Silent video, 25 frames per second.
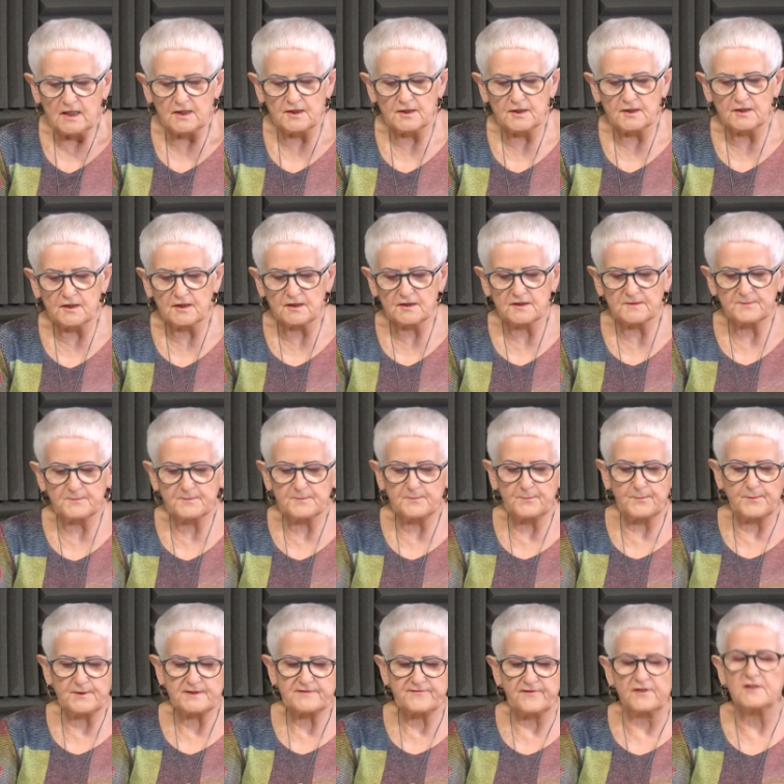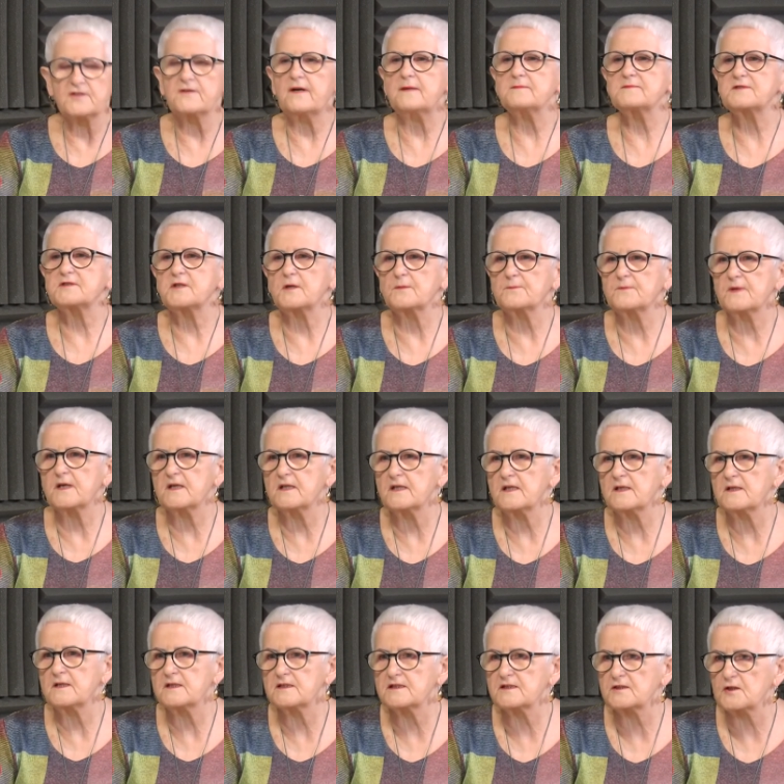Y, pozwoliłam sobie
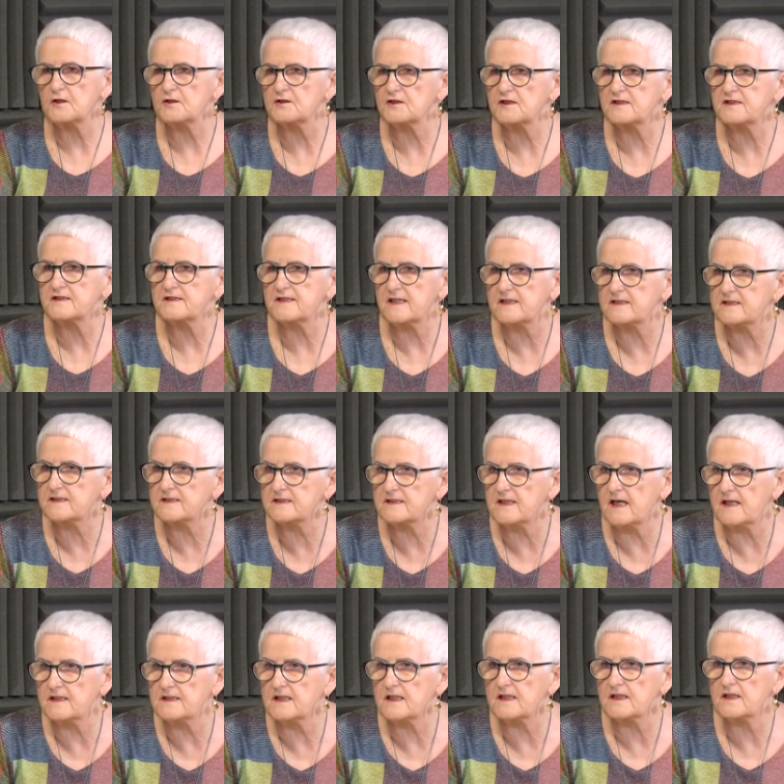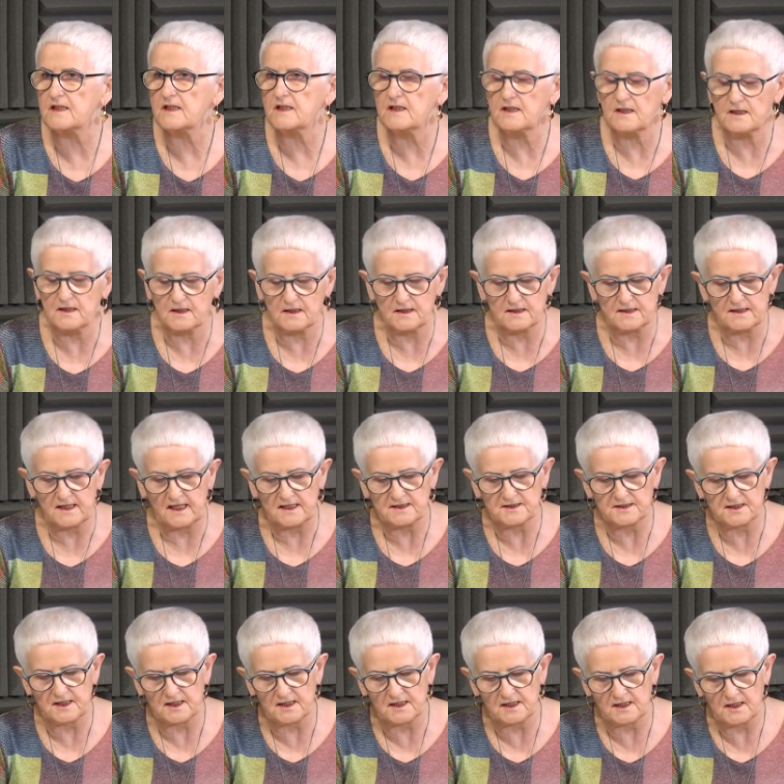mhm. skorzystać z danych y,
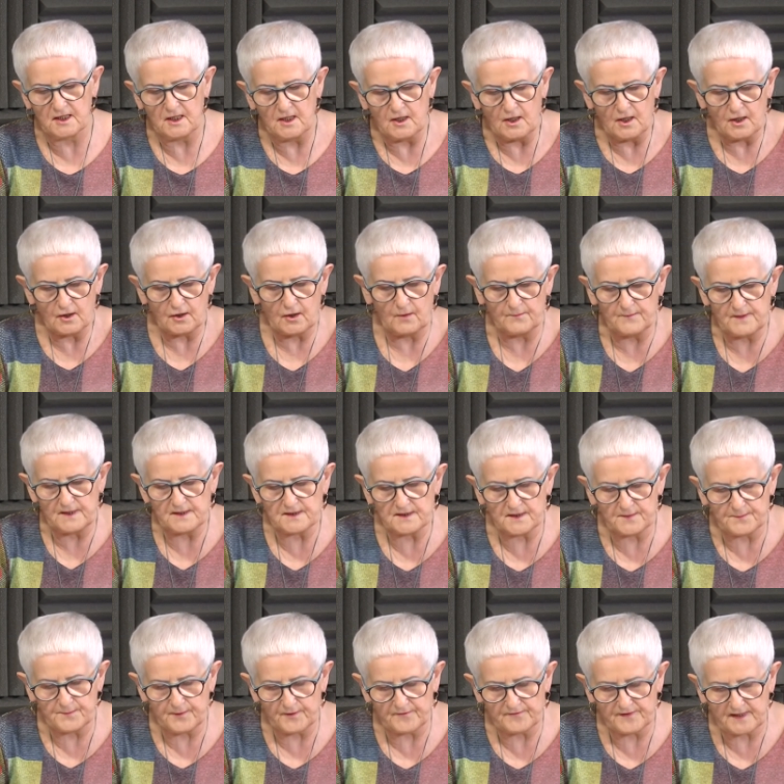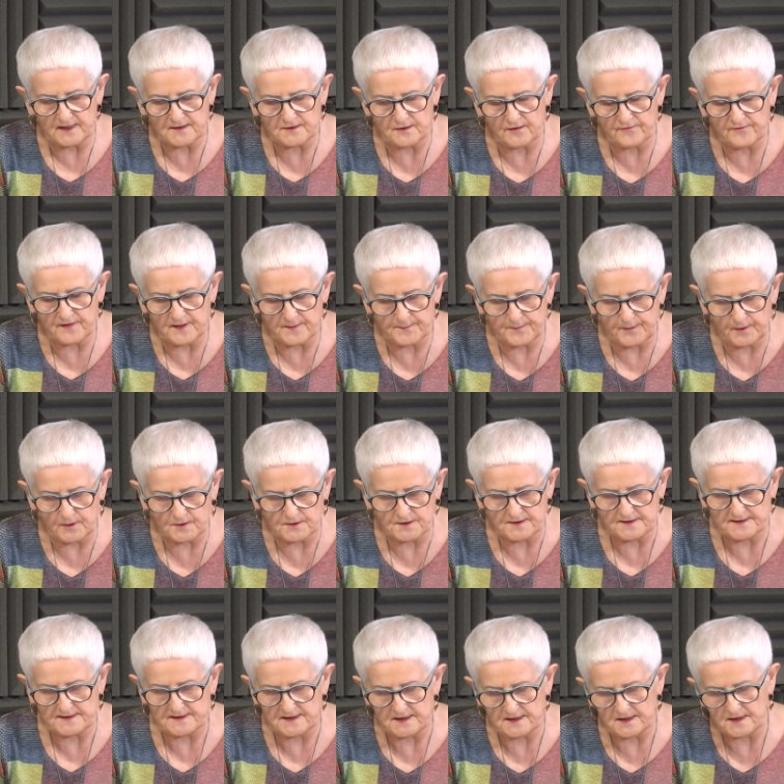naszej Komendy Powiatowej
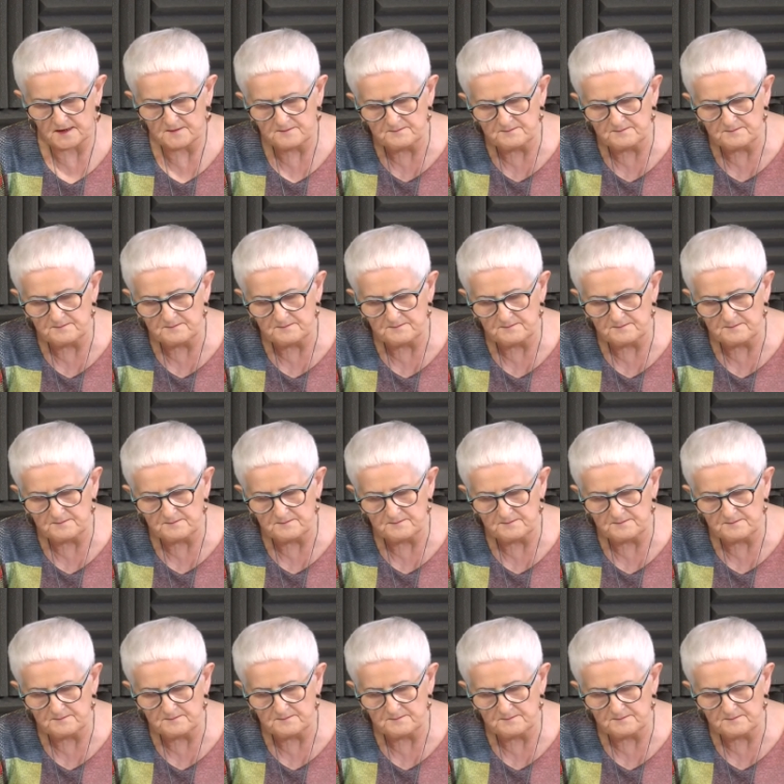Policji.